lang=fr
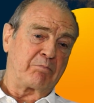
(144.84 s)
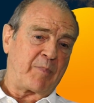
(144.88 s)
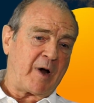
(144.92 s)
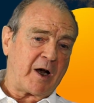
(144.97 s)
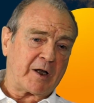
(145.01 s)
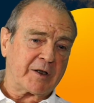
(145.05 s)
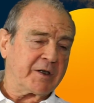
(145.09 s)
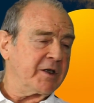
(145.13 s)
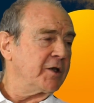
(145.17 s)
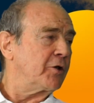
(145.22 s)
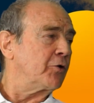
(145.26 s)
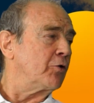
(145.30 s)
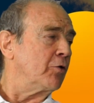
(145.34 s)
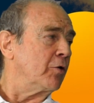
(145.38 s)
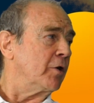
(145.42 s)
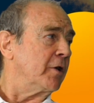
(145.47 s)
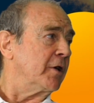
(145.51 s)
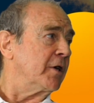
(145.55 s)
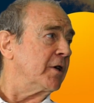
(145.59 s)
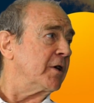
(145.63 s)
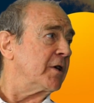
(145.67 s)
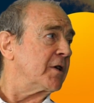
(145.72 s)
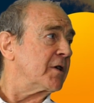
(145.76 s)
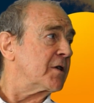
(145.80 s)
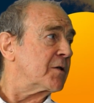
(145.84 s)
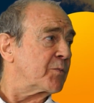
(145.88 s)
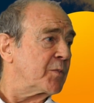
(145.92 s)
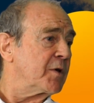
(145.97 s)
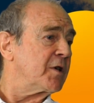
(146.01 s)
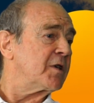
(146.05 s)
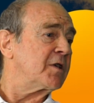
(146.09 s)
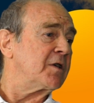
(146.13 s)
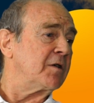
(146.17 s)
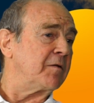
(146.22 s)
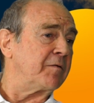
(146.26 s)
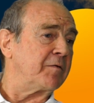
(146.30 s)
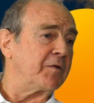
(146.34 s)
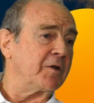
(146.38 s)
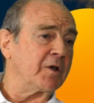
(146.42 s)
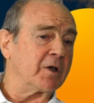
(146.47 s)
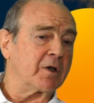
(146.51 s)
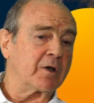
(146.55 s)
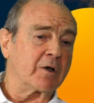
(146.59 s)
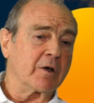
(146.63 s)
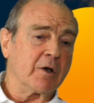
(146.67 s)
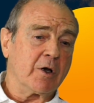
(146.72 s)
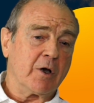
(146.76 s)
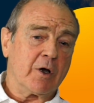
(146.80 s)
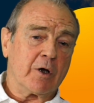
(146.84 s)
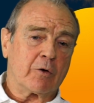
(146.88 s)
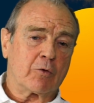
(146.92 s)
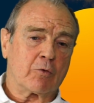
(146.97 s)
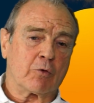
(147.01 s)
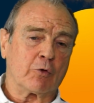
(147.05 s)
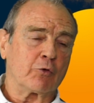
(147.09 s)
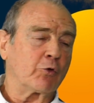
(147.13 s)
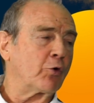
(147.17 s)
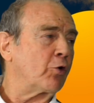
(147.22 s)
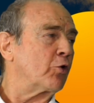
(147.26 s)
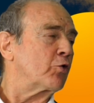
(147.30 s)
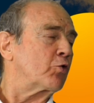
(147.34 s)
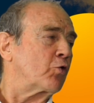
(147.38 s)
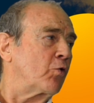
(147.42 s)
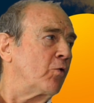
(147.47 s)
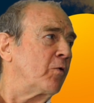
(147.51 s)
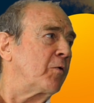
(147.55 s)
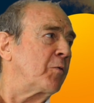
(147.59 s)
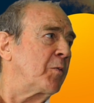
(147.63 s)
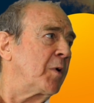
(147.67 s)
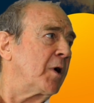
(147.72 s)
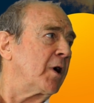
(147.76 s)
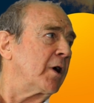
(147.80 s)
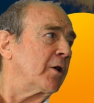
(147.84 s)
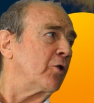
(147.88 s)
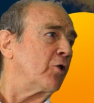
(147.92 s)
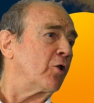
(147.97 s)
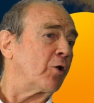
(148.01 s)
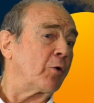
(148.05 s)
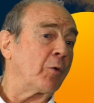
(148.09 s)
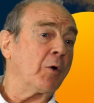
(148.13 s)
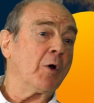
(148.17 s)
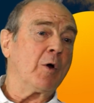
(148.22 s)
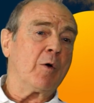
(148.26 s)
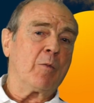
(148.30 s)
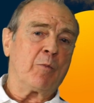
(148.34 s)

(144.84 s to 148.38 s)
particulier, spécifique, qu'on ne retrouve pas ailleurs.